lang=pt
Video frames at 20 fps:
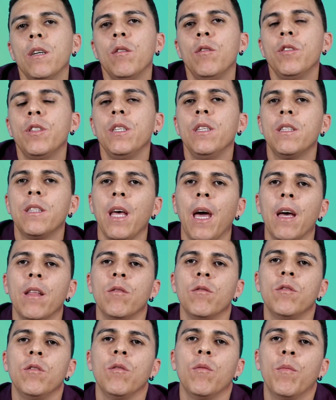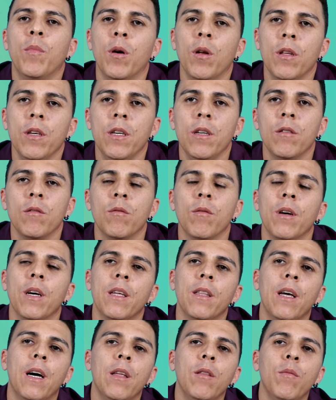ângulos internos de um polígono
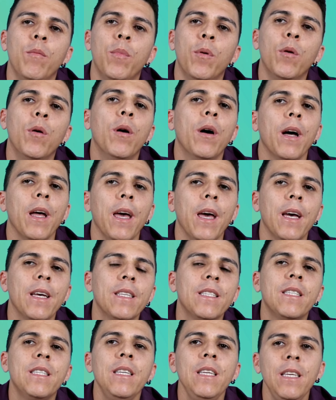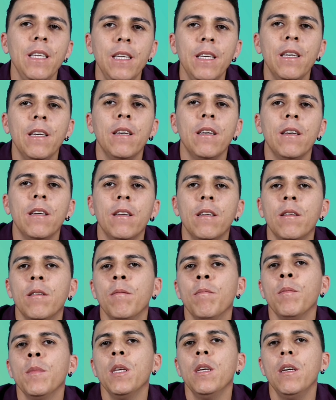é dada por SI.
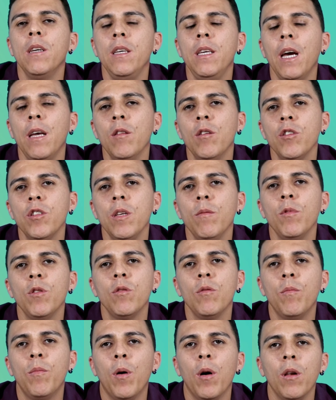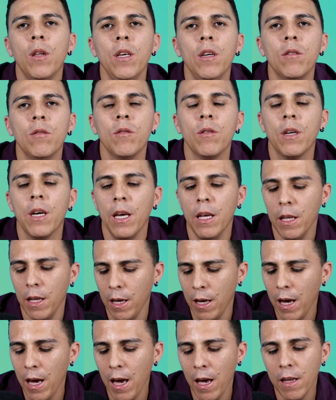E aí nós temos um polígono que
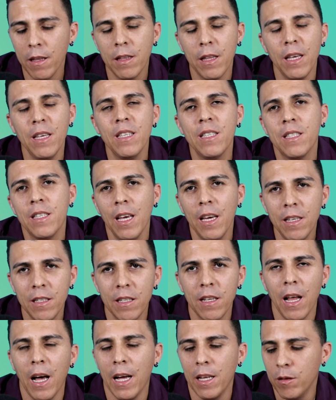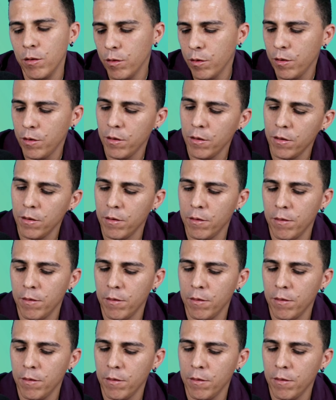tem seis lados.